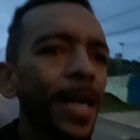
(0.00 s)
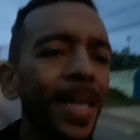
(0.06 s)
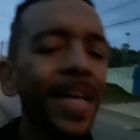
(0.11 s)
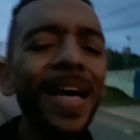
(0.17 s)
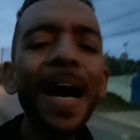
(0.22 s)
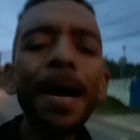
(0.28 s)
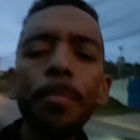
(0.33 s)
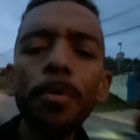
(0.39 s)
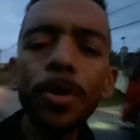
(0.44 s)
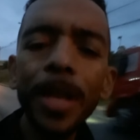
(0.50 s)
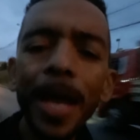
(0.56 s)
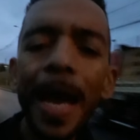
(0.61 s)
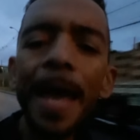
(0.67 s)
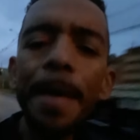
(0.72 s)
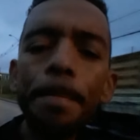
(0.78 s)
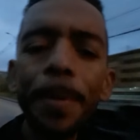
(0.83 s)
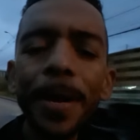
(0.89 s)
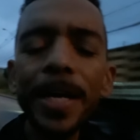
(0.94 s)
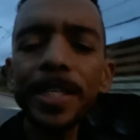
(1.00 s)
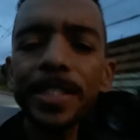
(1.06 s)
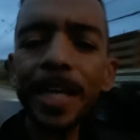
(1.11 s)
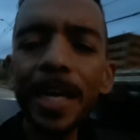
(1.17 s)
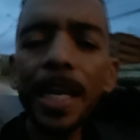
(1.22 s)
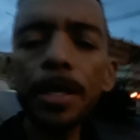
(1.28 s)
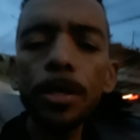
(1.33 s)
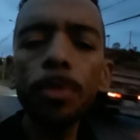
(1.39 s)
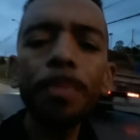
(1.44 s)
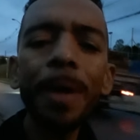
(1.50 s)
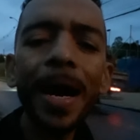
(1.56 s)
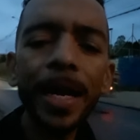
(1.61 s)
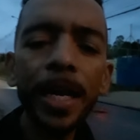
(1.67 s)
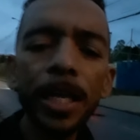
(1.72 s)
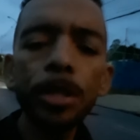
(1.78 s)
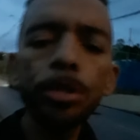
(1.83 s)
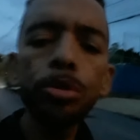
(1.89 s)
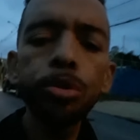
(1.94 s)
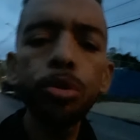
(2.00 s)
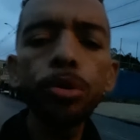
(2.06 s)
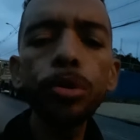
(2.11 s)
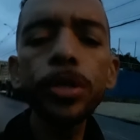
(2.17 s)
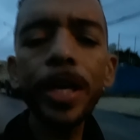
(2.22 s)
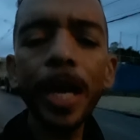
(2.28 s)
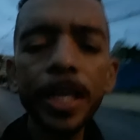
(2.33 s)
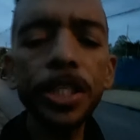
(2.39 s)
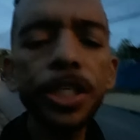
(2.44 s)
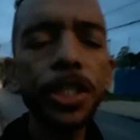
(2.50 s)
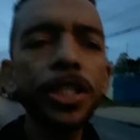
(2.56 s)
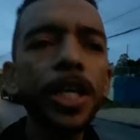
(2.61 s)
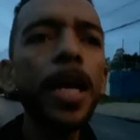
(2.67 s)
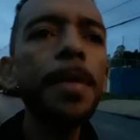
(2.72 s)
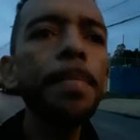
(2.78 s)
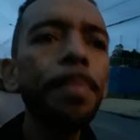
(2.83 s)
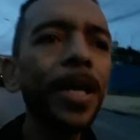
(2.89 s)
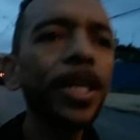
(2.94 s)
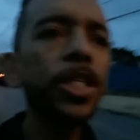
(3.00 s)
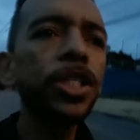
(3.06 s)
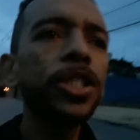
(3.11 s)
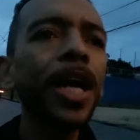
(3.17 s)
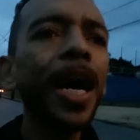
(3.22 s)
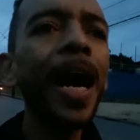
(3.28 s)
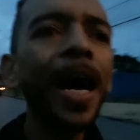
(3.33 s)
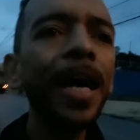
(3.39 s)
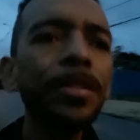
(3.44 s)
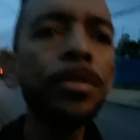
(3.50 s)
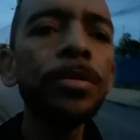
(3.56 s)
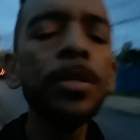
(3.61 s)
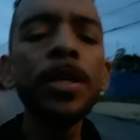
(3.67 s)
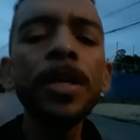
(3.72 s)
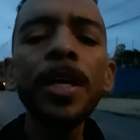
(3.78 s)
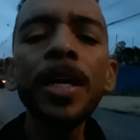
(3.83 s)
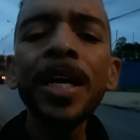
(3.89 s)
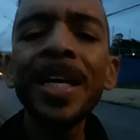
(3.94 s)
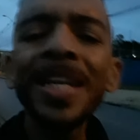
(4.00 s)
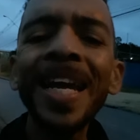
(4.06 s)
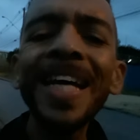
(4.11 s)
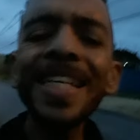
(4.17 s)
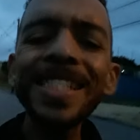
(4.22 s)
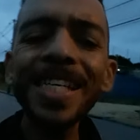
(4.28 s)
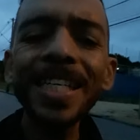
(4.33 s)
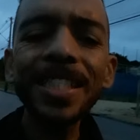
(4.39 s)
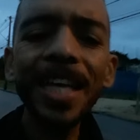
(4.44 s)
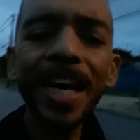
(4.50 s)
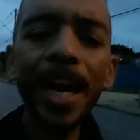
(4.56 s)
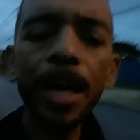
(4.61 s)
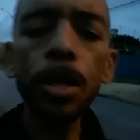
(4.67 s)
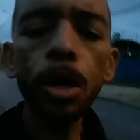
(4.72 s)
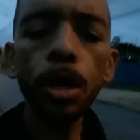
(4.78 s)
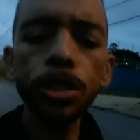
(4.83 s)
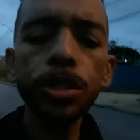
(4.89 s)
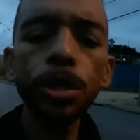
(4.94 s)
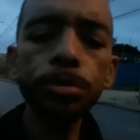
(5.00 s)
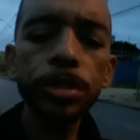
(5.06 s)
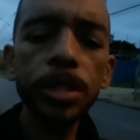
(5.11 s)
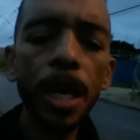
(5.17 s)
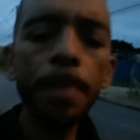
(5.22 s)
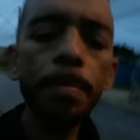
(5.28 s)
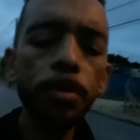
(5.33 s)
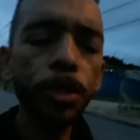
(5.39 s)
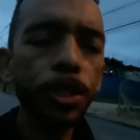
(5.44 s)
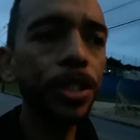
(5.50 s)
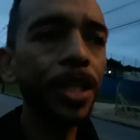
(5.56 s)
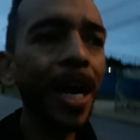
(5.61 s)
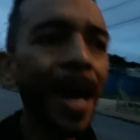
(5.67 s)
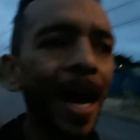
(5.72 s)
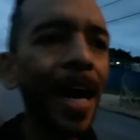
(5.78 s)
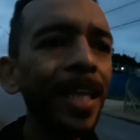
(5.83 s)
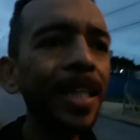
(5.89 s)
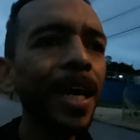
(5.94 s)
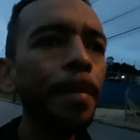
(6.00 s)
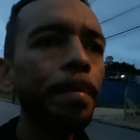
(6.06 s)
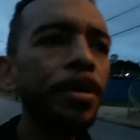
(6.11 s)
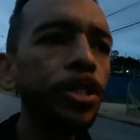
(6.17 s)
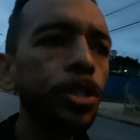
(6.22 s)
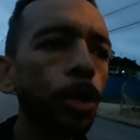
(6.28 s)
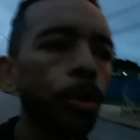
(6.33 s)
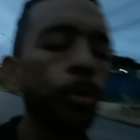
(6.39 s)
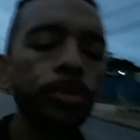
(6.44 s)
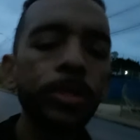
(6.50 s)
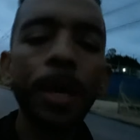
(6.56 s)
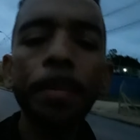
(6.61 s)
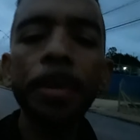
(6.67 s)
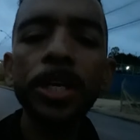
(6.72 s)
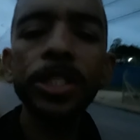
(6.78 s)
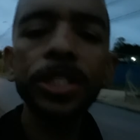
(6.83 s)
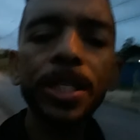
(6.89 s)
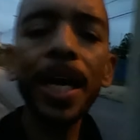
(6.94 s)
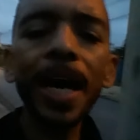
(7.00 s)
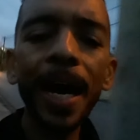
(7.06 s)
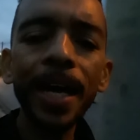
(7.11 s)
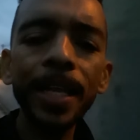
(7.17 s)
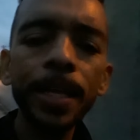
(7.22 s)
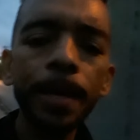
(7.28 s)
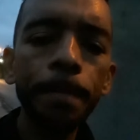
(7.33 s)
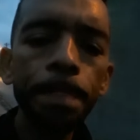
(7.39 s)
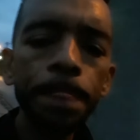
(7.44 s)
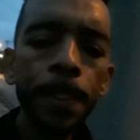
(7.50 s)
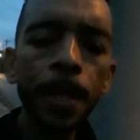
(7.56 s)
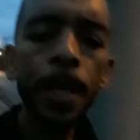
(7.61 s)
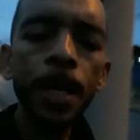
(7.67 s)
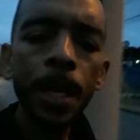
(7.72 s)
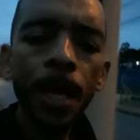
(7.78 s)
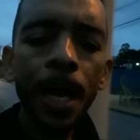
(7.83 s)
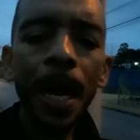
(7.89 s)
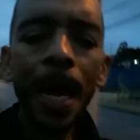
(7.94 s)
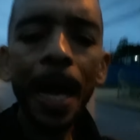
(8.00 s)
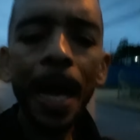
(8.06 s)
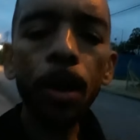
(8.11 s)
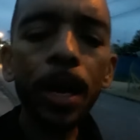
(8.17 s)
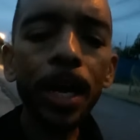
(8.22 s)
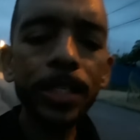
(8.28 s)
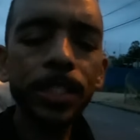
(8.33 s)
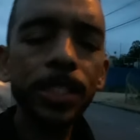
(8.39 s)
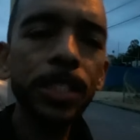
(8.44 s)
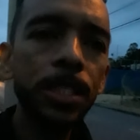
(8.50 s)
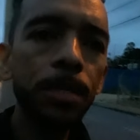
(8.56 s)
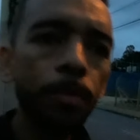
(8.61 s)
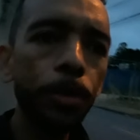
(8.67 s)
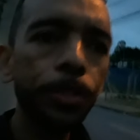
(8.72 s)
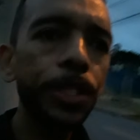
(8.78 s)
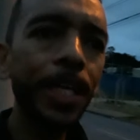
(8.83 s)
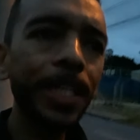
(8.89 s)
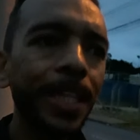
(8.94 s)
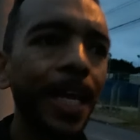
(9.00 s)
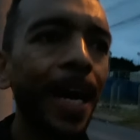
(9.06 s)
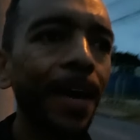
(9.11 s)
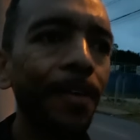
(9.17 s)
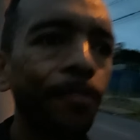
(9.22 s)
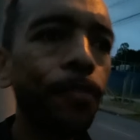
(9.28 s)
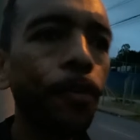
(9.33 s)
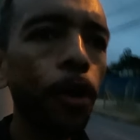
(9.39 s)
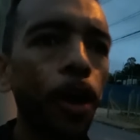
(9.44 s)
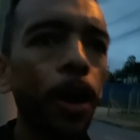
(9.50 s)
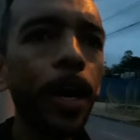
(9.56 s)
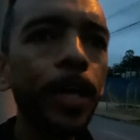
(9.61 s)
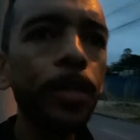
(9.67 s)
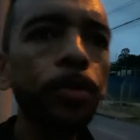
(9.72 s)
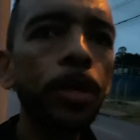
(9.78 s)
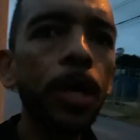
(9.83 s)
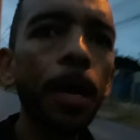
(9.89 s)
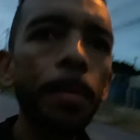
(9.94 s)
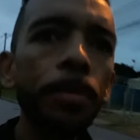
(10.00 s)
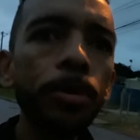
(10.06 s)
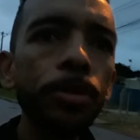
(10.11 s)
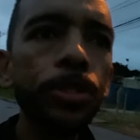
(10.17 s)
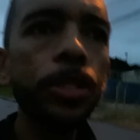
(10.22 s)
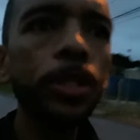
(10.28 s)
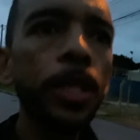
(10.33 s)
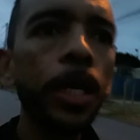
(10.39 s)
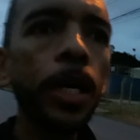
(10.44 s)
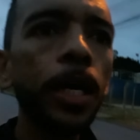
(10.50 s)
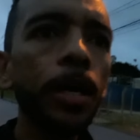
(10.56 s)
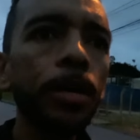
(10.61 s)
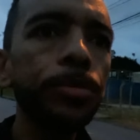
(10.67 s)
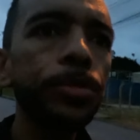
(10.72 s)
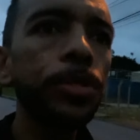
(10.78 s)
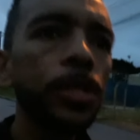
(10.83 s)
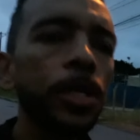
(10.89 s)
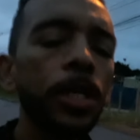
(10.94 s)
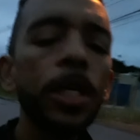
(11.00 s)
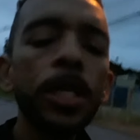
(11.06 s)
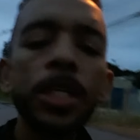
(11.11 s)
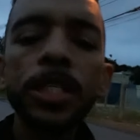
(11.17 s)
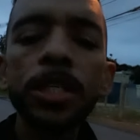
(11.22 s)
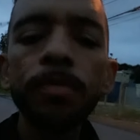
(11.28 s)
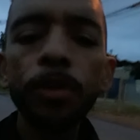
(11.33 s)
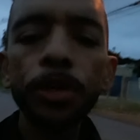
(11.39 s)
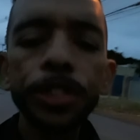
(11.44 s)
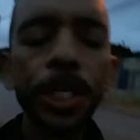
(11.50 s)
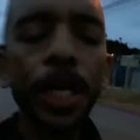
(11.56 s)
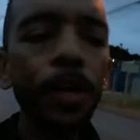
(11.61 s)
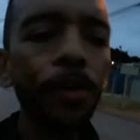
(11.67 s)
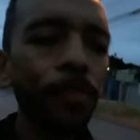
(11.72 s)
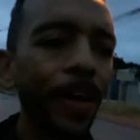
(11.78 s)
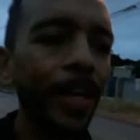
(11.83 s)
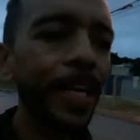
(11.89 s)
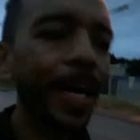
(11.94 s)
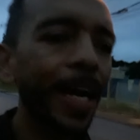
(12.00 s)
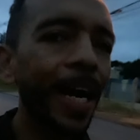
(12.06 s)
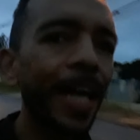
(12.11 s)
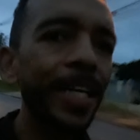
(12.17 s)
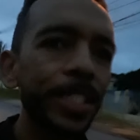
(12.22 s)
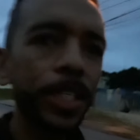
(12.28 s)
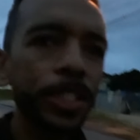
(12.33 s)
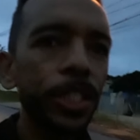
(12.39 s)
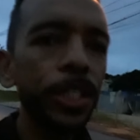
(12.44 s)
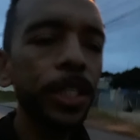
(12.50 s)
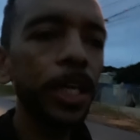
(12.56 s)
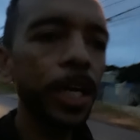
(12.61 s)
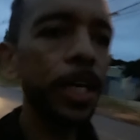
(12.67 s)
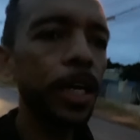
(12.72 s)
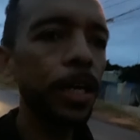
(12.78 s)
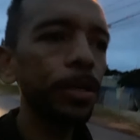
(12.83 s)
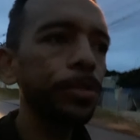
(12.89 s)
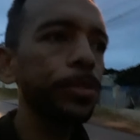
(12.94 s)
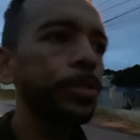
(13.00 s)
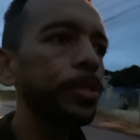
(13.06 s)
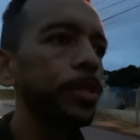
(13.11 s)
e a mulher é emprestada do marido. Tudo que a gente tem emprestado. Nessa terra nós não temos nada, absolutamente nada. Agora sim, se você está fora do caminho de Deus, se você não vai na casa de Deus,